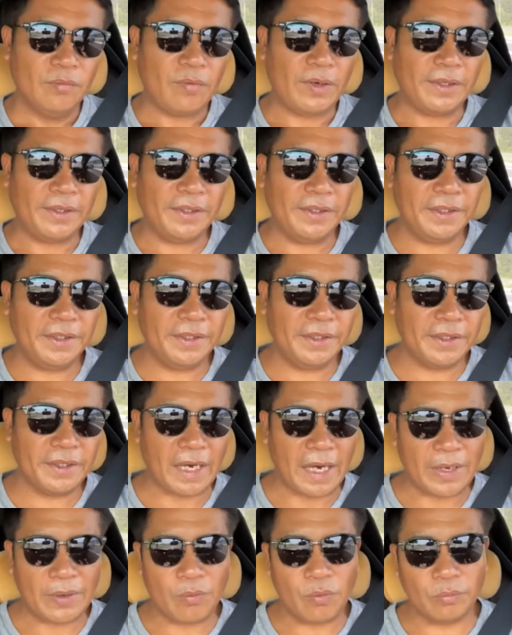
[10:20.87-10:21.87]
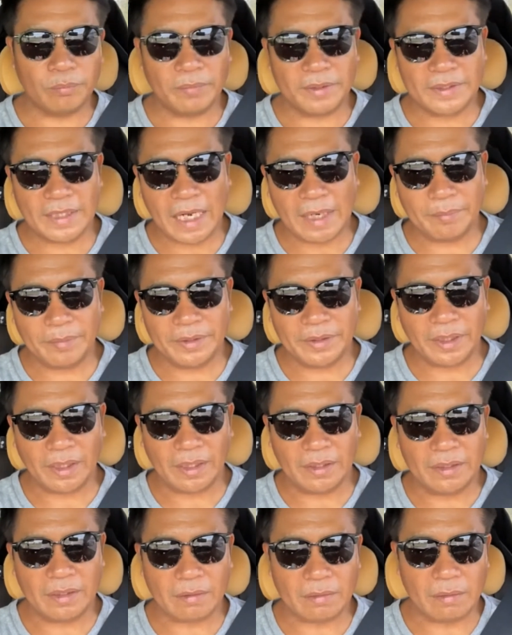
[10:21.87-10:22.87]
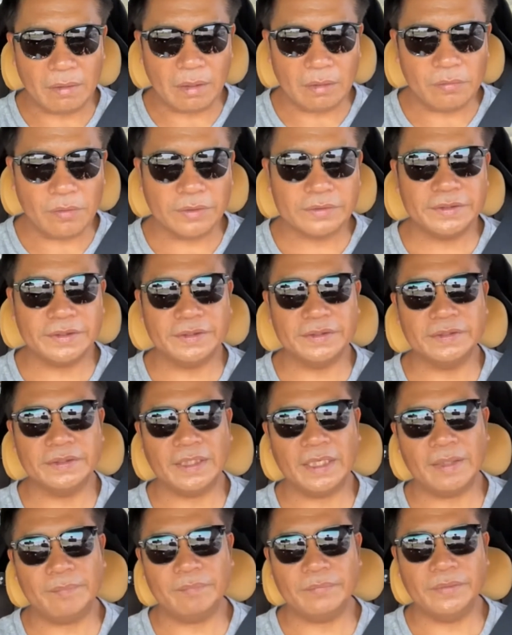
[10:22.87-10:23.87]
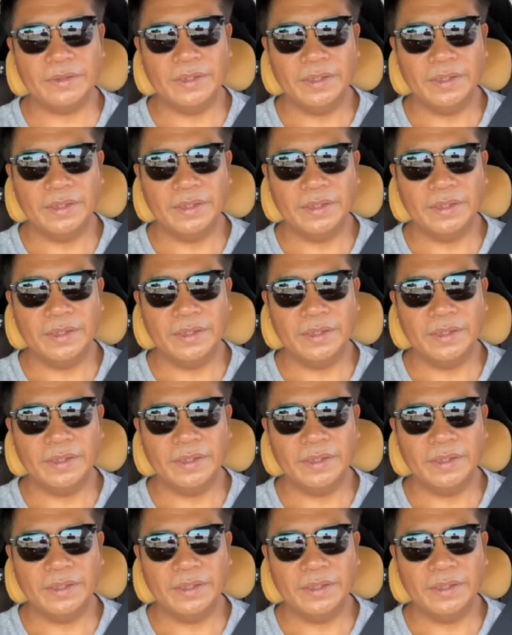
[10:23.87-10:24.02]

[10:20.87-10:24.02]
วันนี้หลายคนพยายามที่จะเรียกร้องวัคซีนนะครับ